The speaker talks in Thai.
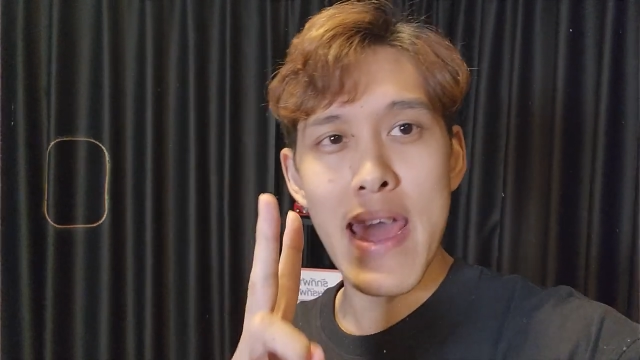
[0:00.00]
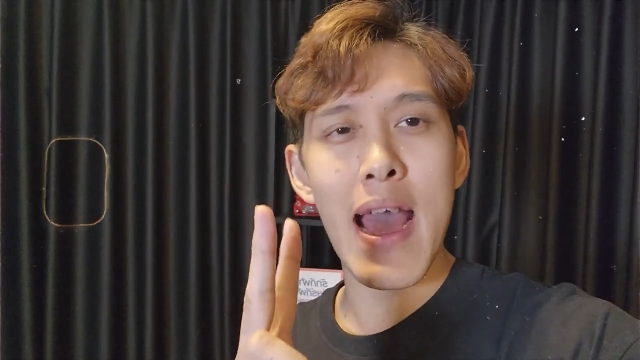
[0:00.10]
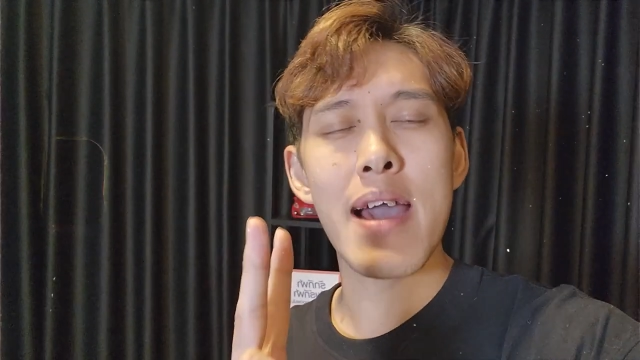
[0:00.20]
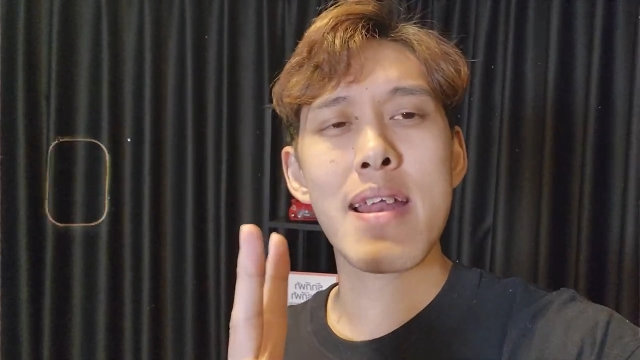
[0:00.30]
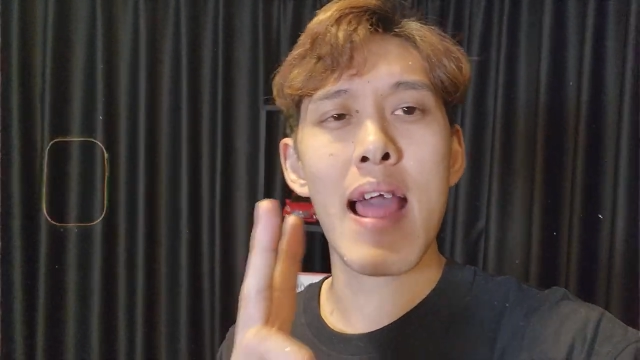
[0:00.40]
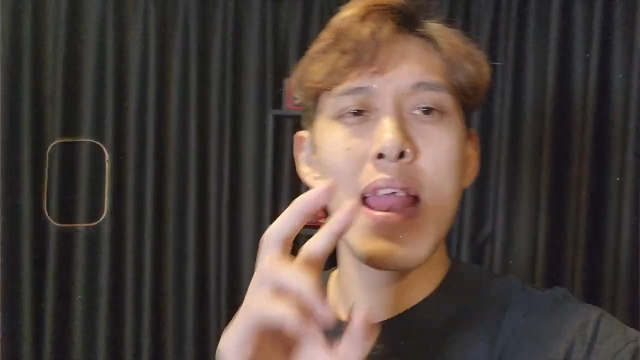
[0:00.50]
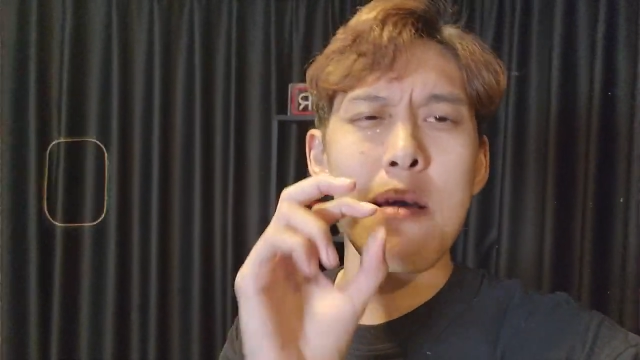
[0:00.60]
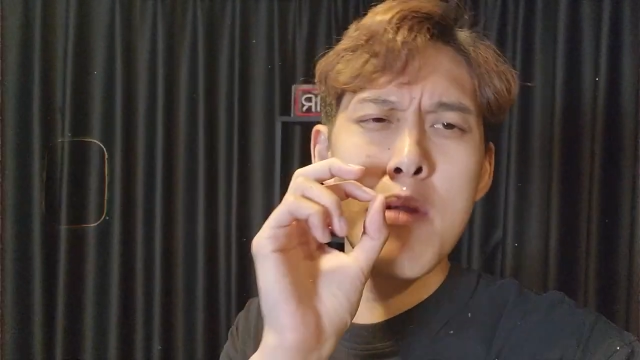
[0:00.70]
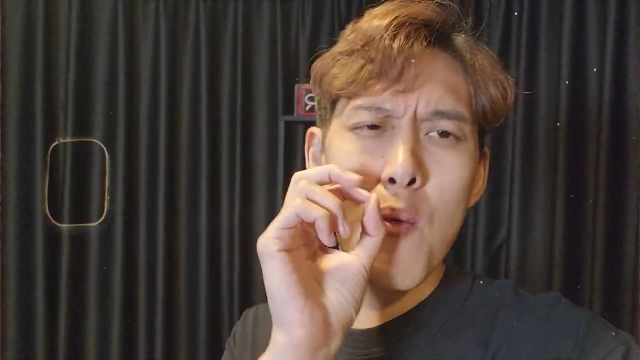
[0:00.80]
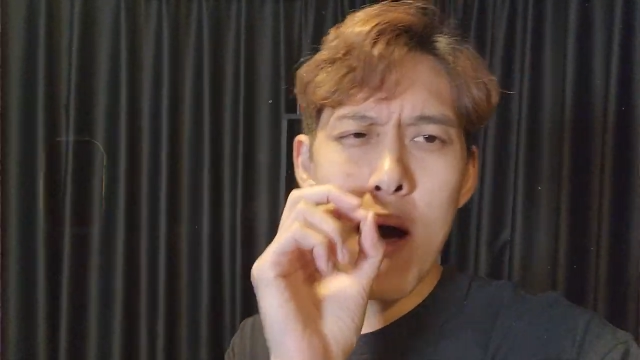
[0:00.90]
อย่างไรและ
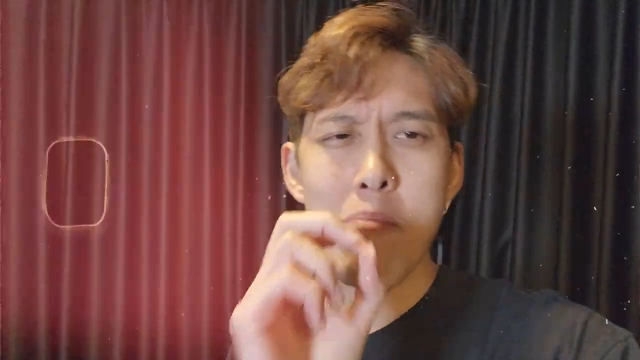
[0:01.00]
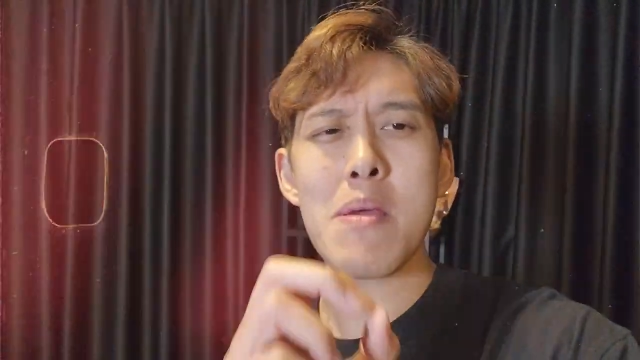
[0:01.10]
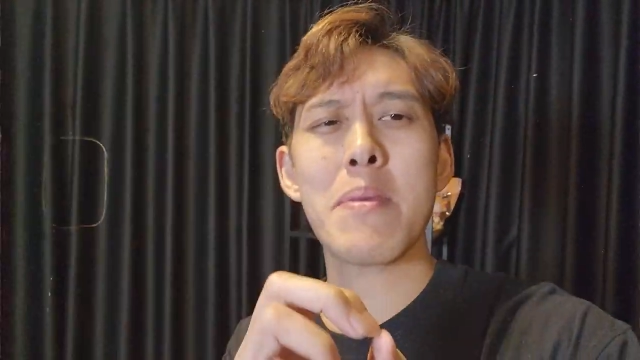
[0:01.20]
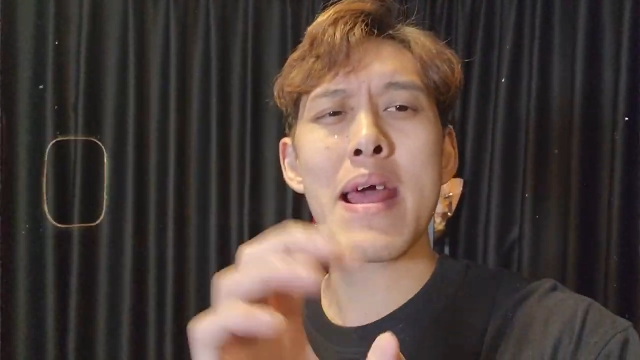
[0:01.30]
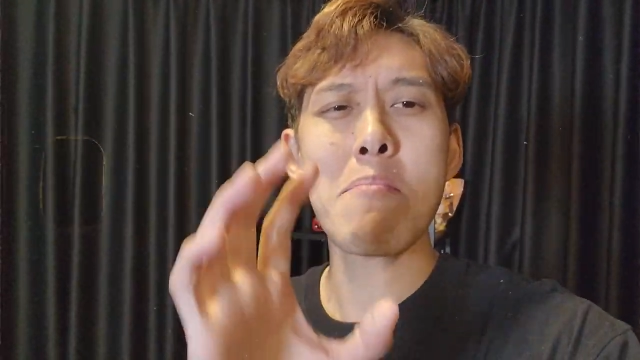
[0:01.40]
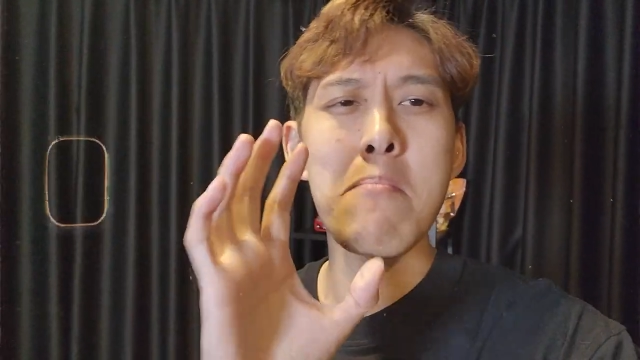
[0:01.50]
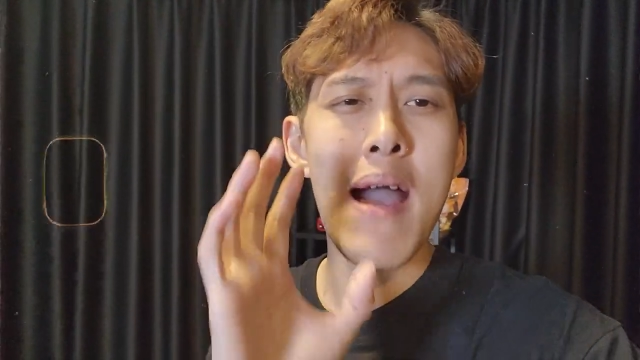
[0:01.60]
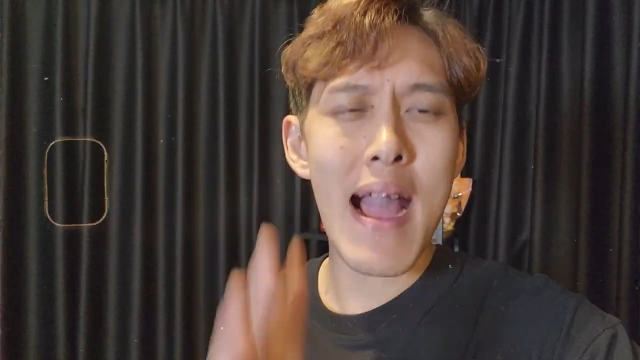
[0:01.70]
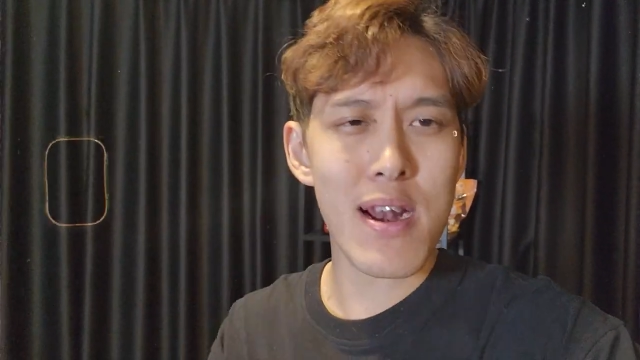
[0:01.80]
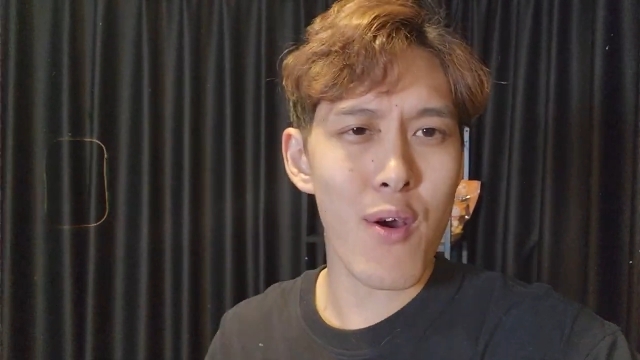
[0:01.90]
มีความเป็นไปได้
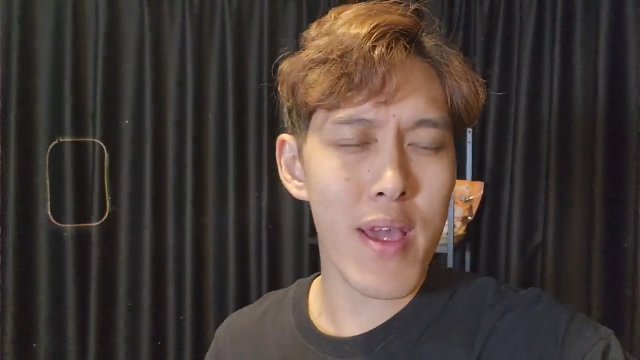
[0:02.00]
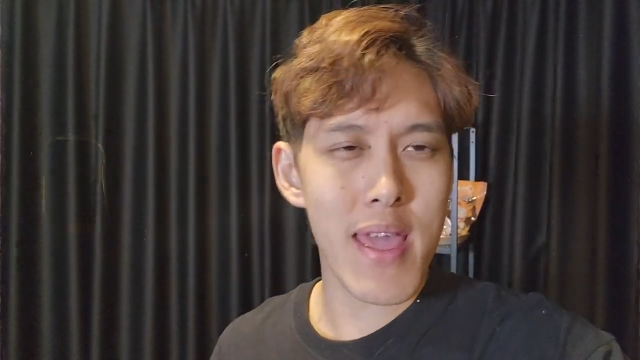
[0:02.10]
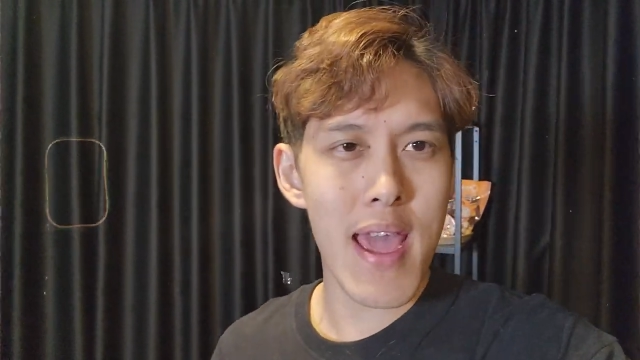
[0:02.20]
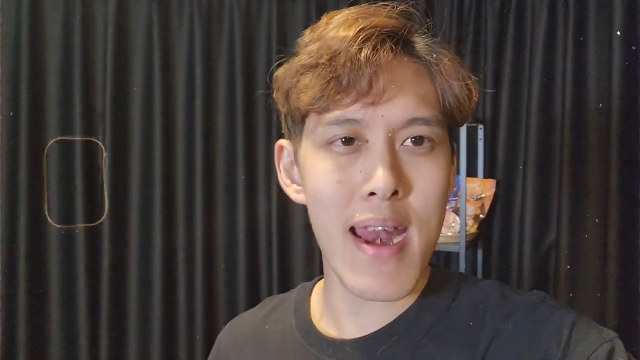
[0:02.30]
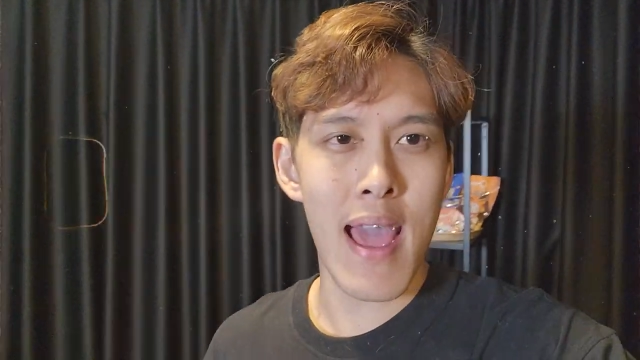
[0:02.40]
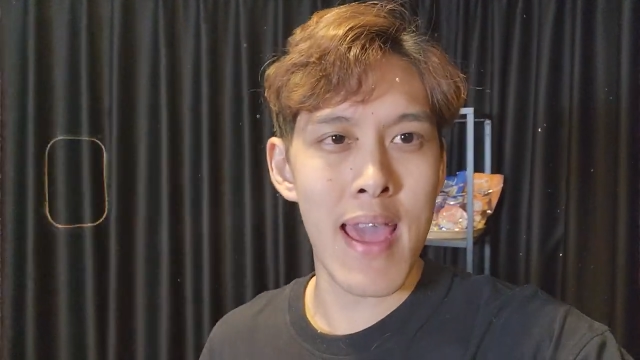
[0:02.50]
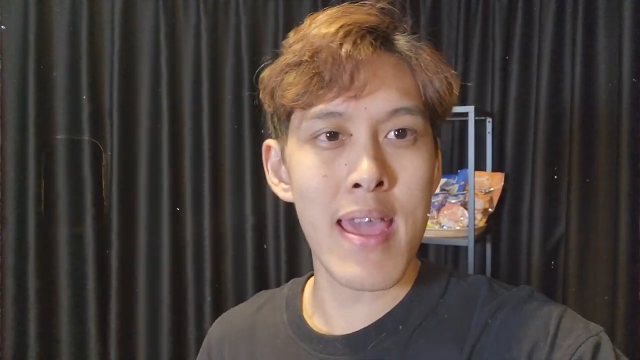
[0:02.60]
มากน้อยแค่ไหน